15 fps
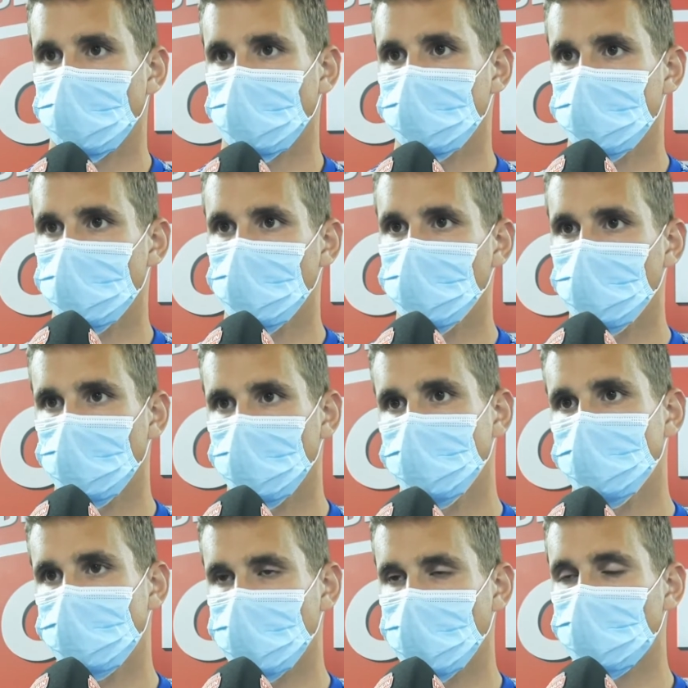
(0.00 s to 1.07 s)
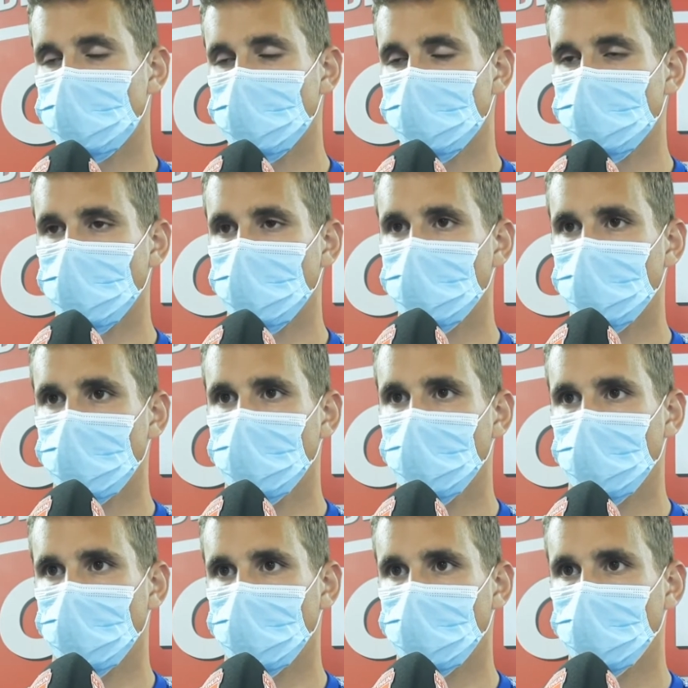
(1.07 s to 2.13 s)
Reaktion auf das letzte Spiel, das wir
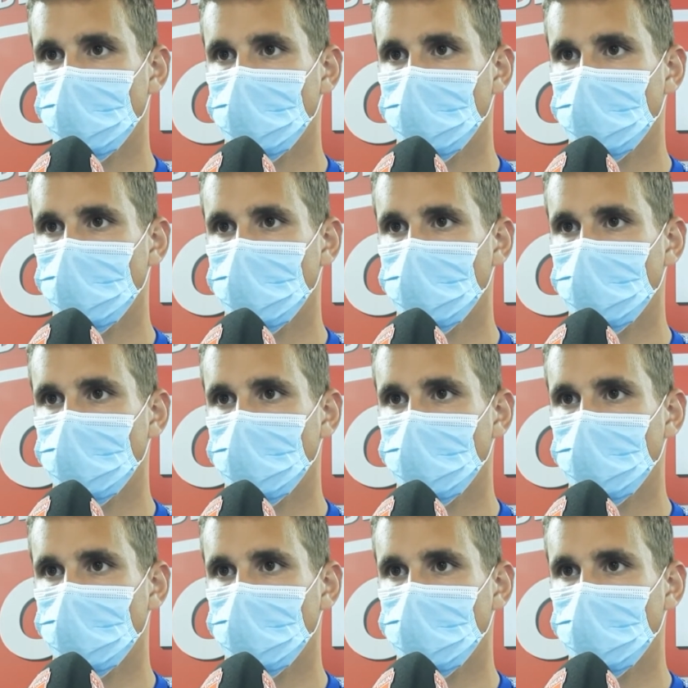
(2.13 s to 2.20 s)
hatten.